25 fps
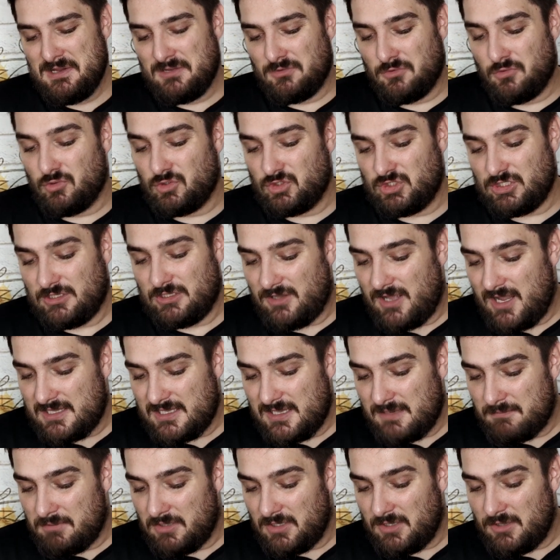Ну,
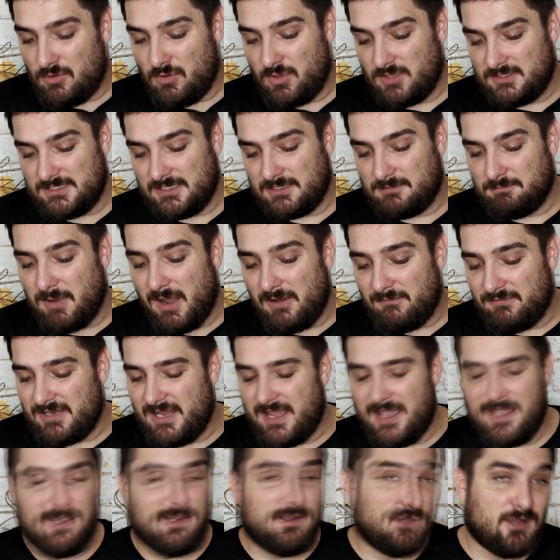желание было хоть
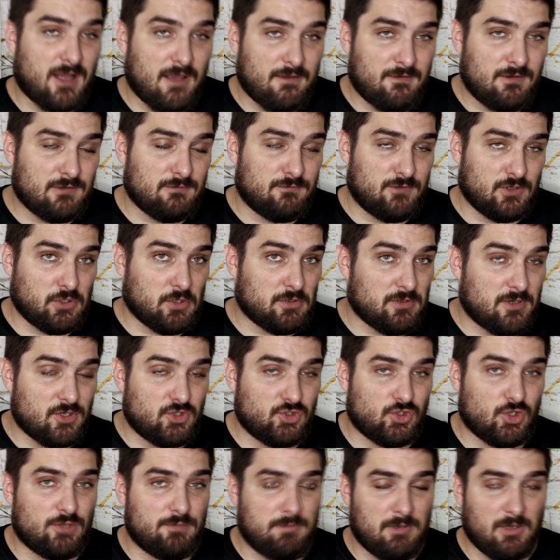отбавляй. Головин в итоге
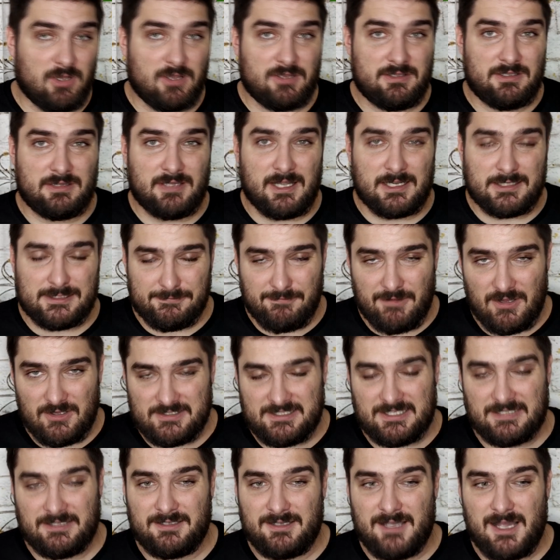чуть было не
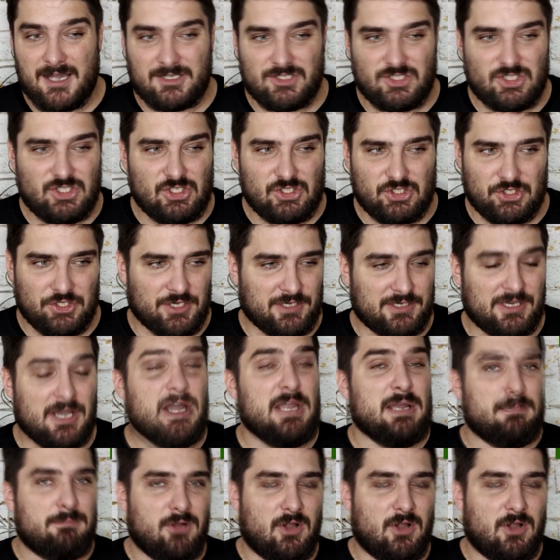нарвался на горчичник.